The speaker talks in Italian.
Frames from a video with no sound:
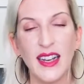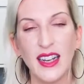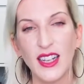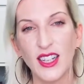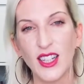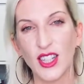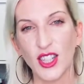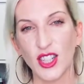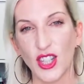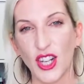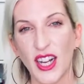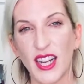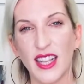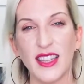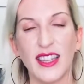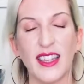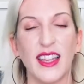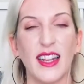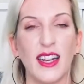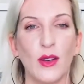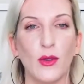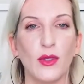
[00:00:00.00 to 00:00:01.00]

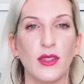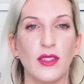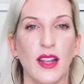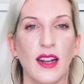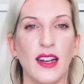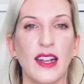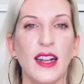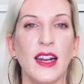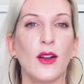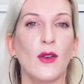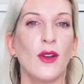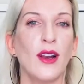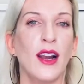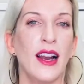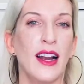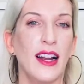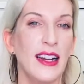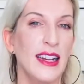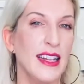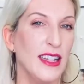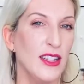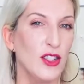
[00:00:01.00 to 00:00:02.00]
scendere o salire con la
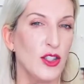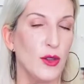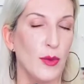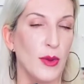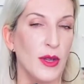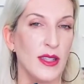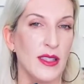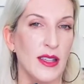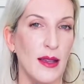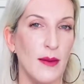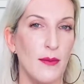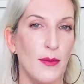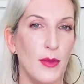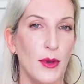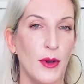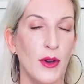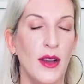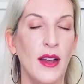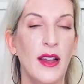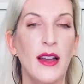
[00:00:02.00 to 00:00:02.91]
laringe, per esempio.